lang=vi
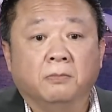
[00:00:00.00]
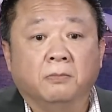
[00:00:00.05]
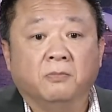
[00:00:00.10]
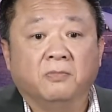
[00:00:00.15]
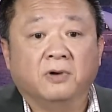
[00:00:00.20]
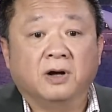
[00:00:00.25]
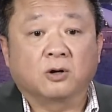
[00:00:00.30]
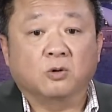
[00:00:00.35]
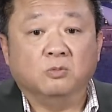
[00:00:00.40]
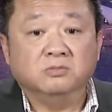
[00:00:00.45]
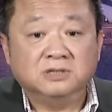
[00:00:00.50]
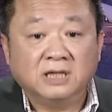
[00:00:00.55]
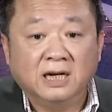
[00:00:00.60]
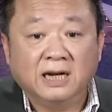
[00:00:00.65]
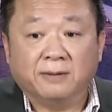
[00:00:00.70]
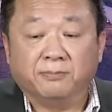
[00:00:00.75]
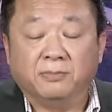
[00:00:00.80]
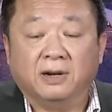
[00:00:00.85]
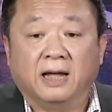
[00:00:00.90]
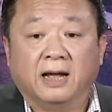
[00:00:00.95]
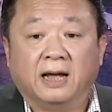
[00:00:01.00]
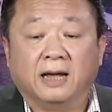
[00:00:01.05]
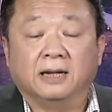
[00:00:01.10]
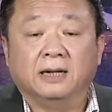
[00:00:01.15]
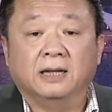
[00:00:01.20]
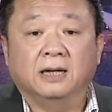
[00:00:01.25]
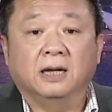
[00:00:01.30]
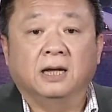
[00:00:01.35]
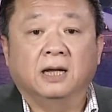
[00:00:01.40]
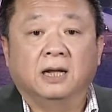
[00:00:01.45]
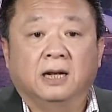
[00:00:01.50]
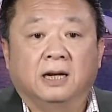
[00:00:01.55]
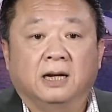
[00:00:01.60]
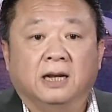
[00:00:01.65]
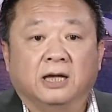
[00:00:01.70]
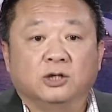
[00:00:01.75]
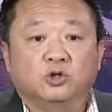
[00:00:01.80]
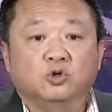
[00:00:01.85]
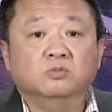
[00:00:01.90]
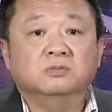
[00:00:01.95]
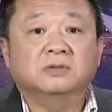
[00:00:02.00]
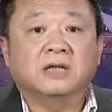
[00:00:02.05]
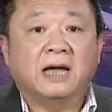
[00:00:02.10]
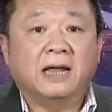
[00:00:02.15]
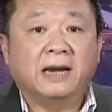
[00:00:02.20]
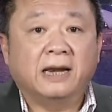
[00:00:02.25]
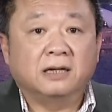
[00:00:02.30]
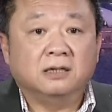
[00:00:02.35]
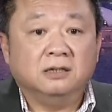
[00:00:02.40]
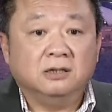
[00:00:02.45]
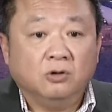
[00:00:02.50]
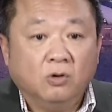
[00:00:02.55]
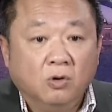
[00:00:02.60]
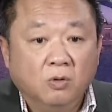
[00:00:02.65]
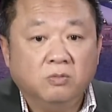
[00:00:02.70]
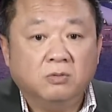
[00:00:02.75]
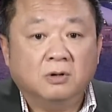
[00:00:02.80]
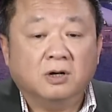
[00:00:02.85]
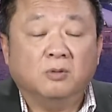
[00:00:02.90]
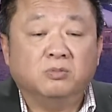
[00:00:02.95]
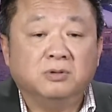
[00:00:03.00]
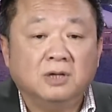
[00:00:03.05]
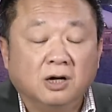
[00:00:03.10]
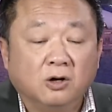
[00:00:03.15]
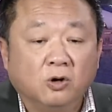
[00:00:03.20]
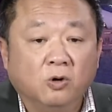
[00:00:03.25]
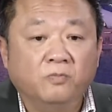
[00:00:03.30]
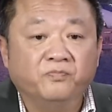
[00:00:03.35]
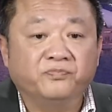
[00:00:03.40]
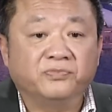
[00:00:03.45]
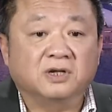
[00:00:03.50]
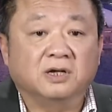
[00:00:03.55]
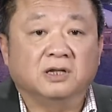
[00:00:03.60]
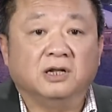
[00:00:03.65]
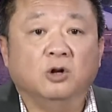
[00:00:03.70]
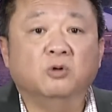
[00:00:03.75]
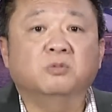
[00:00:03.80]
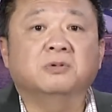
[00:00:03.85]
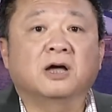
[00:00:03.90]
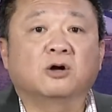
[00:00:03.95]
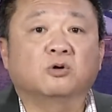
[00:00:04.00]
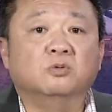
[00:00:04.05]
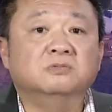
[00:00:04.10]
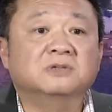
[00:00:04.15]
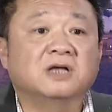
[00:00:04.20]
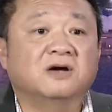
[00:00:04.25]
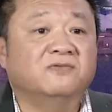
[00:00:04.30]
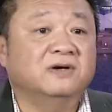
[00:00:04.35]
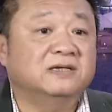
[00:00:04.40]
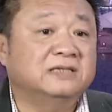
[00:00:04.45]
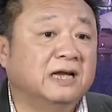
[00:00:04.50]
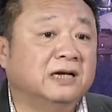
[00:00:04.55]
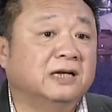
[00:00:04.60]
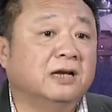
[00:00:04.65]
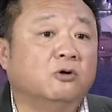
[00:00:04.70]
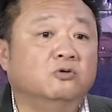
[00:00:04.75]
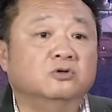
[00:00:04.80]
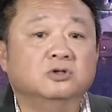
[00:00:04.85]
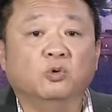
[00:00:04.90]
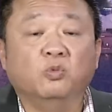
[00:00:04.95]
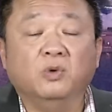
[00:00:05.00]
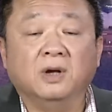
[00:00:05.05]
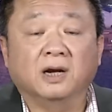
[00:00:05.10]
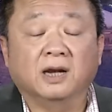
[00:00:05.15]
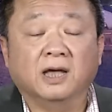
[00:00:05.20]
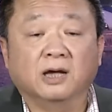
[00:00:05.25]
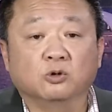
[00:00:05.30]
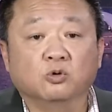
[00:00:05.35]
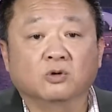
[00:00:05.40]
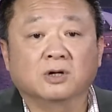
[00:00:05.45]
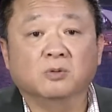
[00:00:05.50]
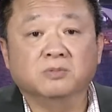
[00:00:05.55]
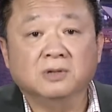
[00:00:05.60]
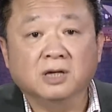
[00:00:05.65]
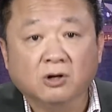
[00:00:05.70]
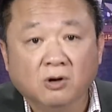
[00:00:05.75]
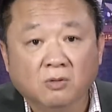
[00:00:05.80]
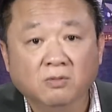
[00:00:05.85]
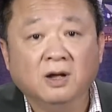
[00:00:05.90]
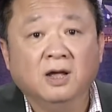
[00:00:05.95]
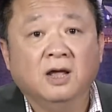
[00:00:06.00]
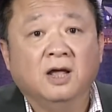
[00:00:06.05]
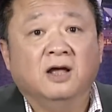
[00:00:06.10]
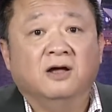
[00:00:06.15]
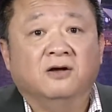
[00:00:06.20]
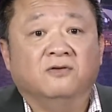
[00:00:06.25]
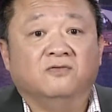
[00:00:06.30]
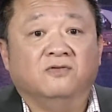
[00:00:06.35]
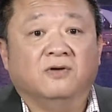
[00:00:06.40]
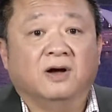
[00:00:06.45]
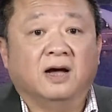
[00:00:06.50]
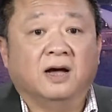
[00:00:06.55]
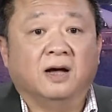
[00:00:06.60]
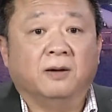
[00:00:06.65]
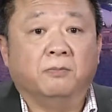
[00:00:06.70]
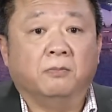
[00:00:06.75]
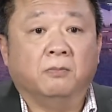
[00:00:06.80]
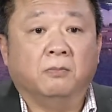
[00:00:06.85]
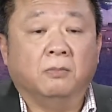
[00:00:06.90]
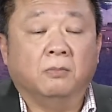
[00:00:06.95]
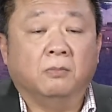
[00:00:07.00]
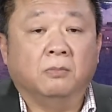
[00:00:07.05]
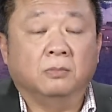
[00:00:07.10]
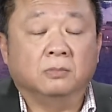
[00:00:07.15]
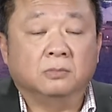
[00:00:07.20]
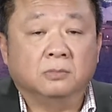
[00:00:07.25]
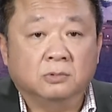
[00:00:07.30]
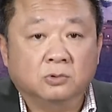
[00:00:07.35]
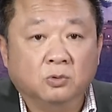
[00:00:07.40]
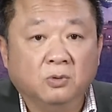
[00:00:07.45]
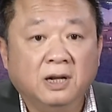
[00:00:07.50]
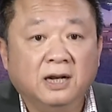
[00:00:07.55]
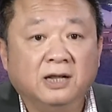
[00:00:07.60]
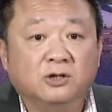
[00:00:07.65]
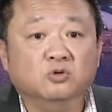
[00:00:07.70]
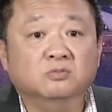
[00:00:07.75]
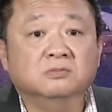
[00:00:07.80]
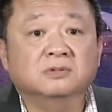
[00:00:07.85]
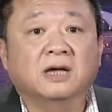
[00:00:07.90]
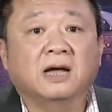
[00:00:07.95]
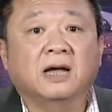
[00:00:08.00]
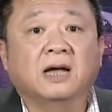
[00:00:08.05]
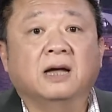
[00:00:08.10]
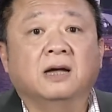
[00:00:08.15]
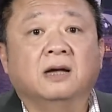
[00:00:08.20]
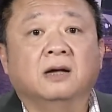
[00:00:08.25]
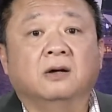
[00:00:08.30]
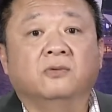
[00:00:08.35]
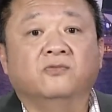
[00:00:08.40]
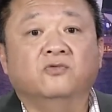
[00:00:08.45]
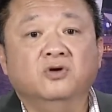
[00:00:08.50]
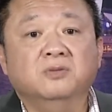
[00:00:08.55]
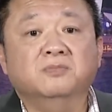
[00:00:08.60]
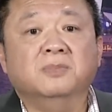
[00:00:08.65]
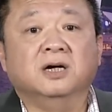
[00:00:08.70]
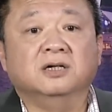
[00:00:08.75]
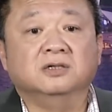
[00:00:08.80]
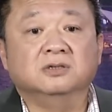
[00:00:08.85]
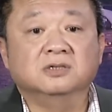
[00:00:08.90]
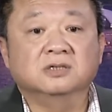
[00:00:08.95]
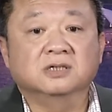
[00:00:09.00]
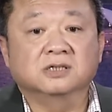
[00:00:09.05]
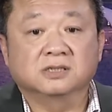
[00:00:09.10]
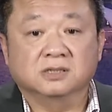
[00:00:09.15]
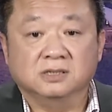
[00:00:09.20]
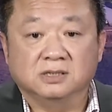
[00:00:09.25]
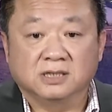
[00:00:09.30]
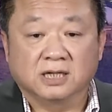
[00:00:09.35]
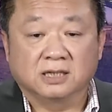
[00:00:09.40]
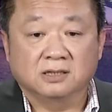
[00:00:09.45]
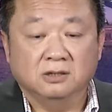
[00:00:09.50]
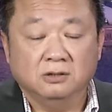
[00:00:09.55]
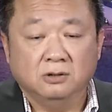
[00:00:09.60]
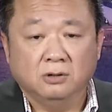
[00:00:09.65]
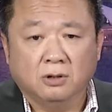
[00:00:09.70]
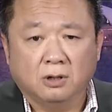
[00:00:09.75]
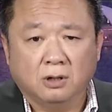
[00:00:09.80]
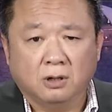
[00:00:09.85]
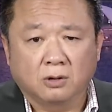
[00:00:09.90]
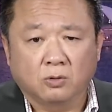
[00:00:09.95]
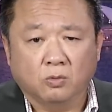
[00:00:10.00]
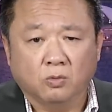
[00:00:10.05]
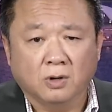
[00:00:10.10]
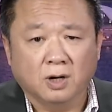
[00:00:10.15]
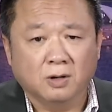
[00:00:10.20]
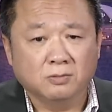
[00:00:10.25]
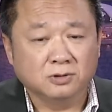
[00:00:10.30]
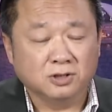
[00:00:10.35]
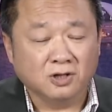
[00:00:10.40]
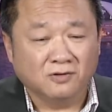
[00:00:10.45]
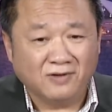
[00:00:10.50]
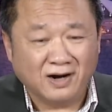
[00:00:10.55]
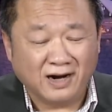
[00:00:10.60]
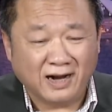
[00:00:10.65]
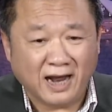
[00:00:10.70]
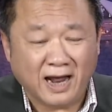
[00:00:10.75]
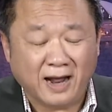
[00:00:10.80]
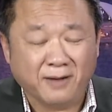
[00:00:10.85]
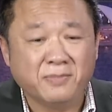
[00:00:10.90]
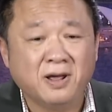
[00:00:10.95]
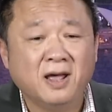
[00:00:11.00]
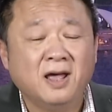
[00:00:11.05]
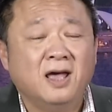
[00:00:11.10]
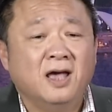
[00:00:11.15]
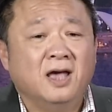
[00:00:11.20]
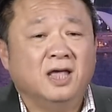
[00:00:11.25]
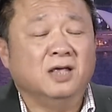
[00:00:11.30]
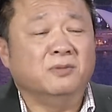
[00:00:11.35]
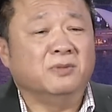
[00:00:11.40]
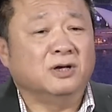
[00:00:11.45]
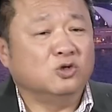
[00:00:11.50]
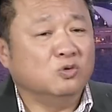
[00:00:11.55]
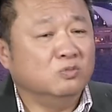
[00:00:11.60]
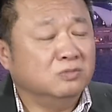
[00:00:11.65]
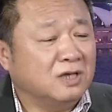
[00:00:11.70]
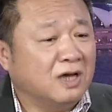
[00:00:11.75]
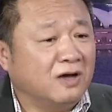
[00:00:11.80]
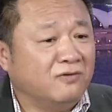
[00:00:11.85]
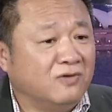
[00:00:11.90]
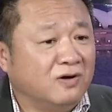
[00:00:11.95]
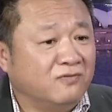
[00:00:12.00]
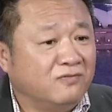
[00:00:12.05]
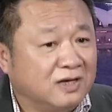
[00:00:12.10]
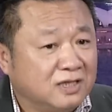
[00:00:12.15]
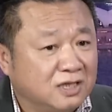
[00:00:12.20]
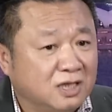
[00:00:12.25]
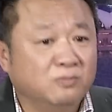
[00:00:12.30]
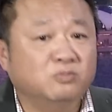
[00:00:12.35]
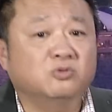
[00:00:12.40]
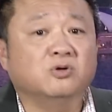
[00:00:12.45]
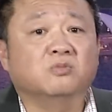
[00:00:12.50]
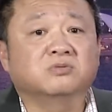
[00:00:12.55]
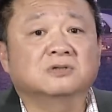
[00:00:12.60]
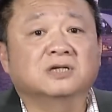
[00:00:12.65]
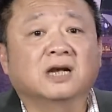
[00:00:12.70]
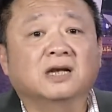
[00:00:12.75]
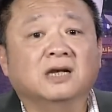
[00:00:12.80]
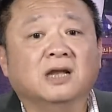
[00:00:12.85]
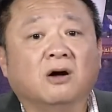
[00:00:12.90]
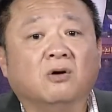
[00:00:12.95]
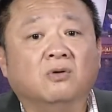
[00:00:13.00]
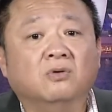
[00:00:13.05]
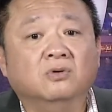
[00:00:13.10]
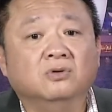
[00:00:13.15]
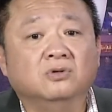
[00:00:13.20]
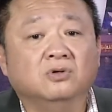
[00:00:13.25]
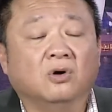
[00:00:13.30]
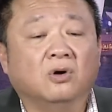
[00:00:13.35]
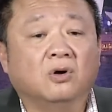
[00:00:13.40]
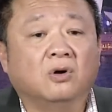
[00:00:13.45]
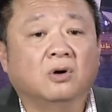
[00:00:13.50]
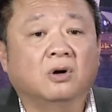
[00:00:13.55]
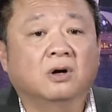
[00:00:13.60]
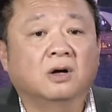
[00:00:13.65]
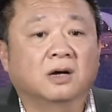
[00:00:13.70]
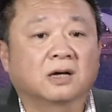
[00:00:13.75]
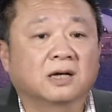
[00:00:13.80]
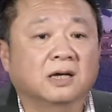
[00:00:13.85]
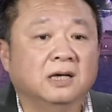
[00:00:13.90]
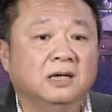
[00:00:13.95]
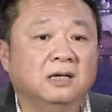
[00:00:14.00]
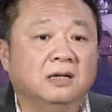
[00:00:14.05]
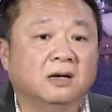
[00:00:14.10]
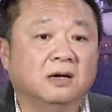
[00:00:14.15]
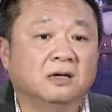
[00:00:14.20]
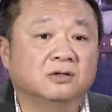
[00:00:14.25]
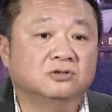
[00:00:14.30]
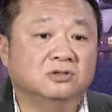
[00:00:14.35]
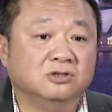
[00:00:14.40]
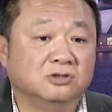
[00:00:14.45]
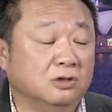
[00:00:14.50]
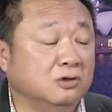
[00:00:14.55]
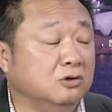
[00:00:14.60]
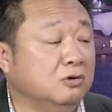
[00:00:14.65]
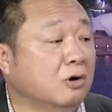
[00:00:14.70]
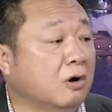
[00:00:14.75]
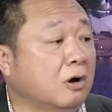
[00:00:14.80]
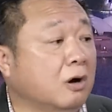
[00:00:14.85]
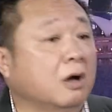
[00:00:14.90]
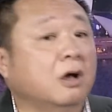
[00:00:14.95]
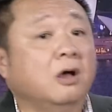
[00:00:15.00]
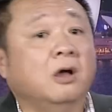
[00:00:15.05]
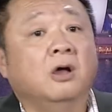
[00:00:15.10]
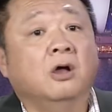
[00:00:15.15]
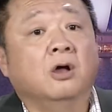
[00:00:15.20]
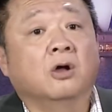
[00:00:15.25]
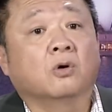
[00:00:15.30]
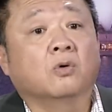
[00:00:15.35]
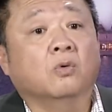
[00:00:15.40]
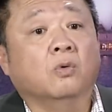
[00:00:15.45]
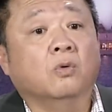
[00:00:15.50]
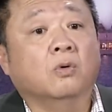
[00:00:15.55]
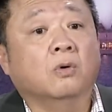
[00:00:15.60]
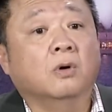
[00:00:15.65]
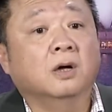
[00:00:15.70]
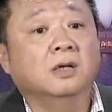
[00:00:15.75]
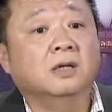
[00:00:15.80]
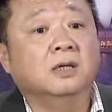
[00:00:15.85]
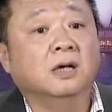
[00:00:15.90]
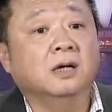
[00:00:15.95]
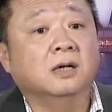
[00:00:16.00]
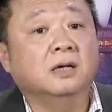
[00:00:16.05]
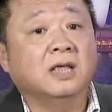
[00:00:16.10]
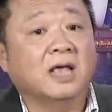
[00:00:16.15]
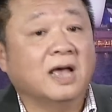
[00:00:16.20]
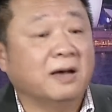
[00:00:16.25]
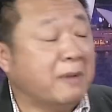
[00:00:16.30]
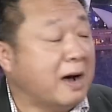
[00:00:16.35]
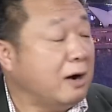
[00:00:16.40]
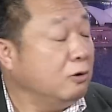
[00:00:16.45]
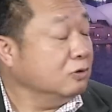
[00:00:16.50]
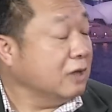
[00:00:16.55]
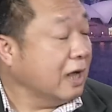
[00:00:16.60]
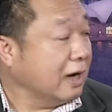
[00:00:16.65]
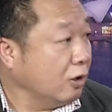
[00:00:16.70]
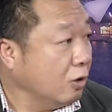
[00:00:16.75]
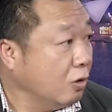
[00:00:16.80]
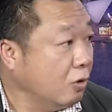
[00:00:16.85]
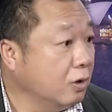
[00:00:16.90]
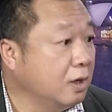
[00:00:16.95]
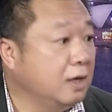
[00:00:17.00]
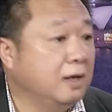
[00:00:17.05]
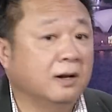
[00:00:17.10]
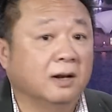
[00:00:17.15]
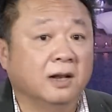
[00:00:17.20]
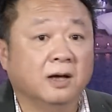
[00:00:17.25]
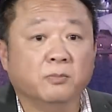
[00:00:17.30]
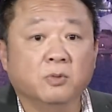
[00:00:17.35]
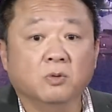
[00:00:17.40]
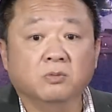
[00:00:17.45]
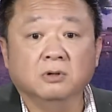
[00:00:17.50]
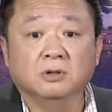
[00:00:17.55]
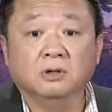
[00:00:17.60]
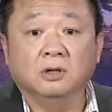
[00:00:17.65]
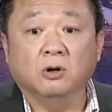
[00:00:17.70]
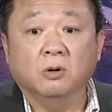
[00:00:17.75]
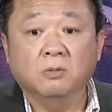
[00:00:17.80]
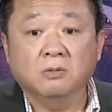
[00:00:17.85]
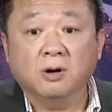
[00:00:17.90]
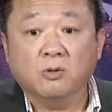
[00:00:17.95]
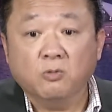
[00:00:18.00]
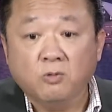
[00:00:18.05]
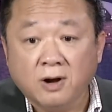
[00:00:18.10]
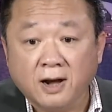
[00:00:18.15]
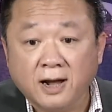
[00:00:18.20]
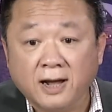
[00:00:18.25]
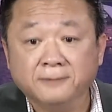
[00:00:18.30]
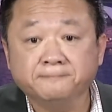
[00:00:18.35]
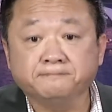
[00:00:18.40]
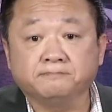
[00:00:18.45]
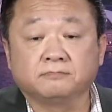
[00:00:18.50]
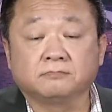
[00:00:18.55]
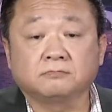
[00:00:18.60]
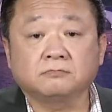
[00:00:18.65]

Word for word: và cũng xin lặp lại đó là chúng ta là người úc công dân úc thì lúc nào chúng ta phải tranh đấu cho quyền lợi của công dân úc và tuy là chúng ta vui mừng trước cái sự trả tự do của ông Châu Văn Khảm nhưng mà chúng ta vẫn phải tiếp tục tranh đấu cho cái ờ, sự tự do của những nhà báo Thành Lôi là một người Úc gốc Hoa